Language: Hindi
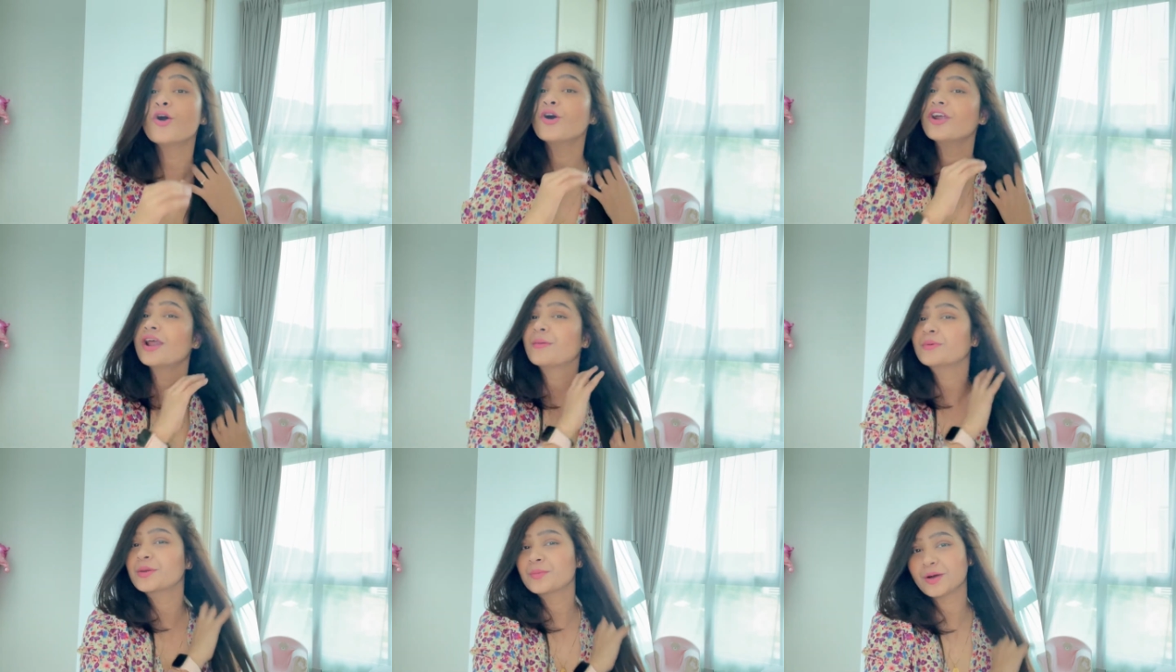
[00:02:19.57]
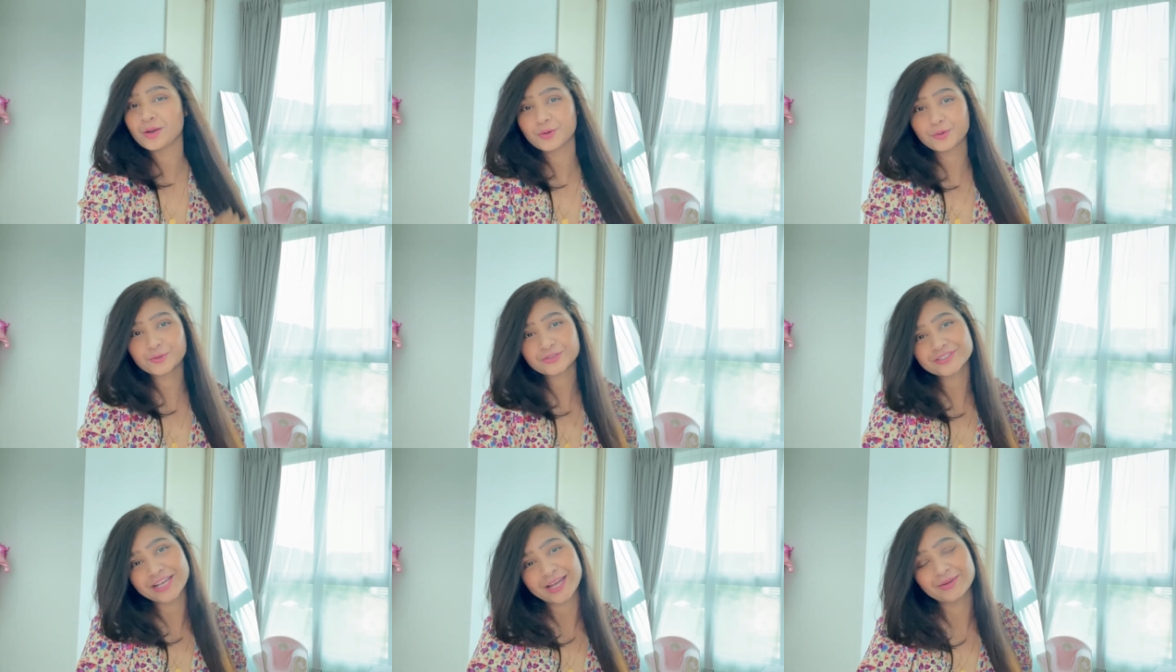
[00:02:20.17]
और आपके बालों को
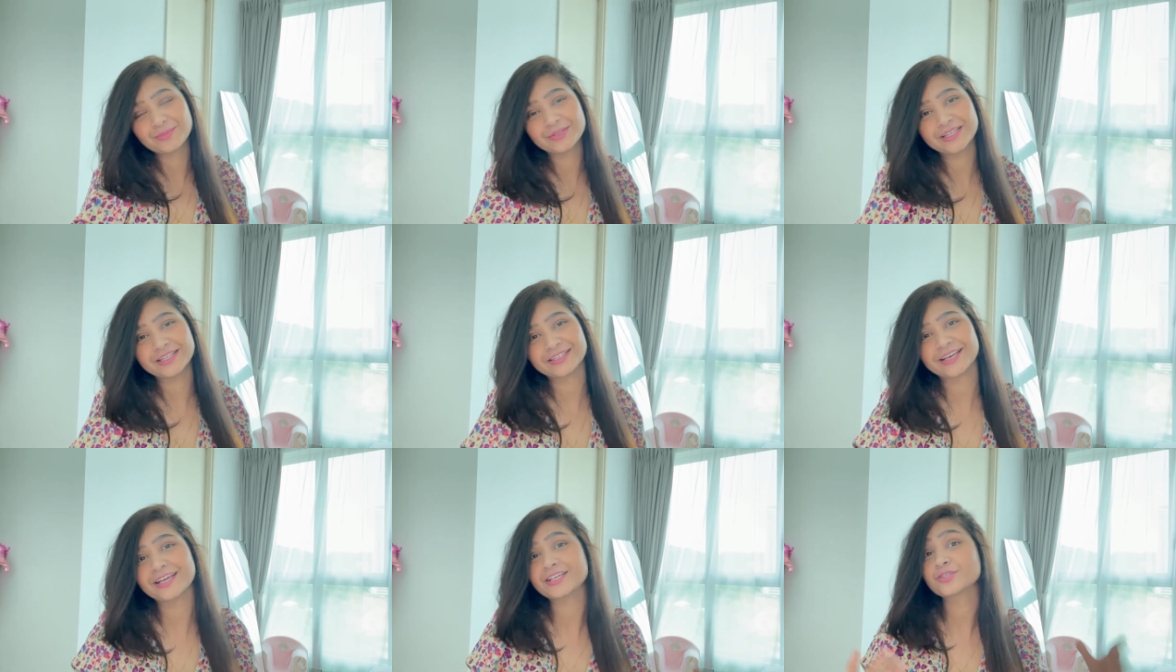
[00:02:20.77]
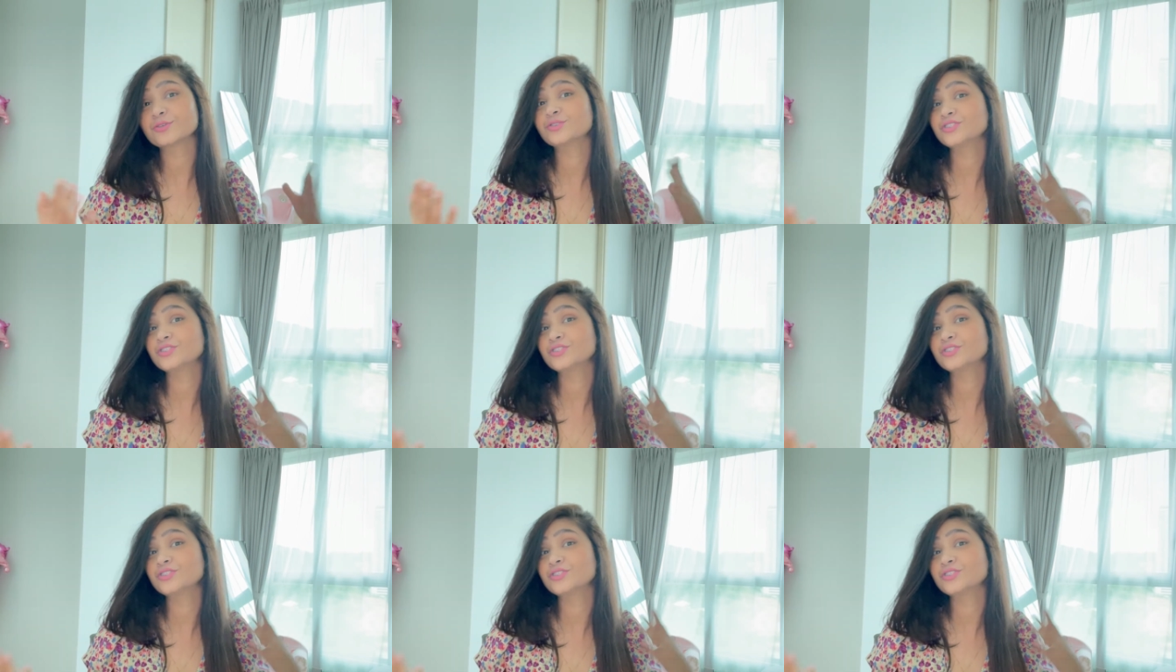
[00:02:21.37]
शाइन भी देता है सो so,